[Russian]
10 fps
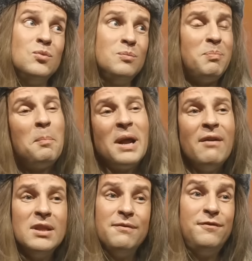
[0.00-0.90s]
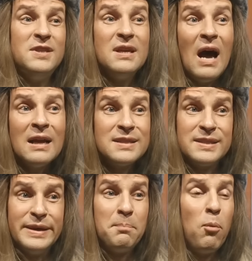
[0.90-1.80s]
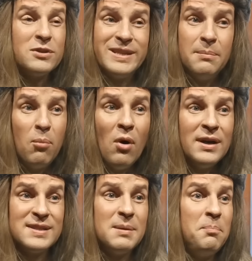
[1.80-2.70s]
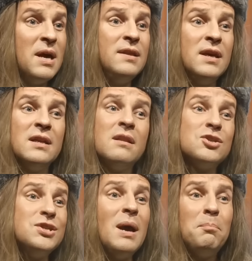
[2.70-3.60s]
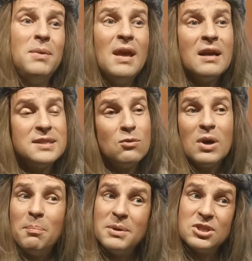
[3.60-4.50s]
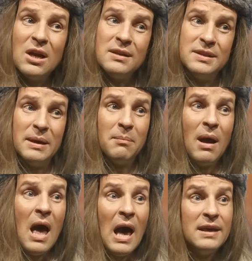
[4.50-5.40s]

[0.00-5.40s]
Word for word: Ну, по правилам федерации, после боя соперники должны обменяться рукопожатием.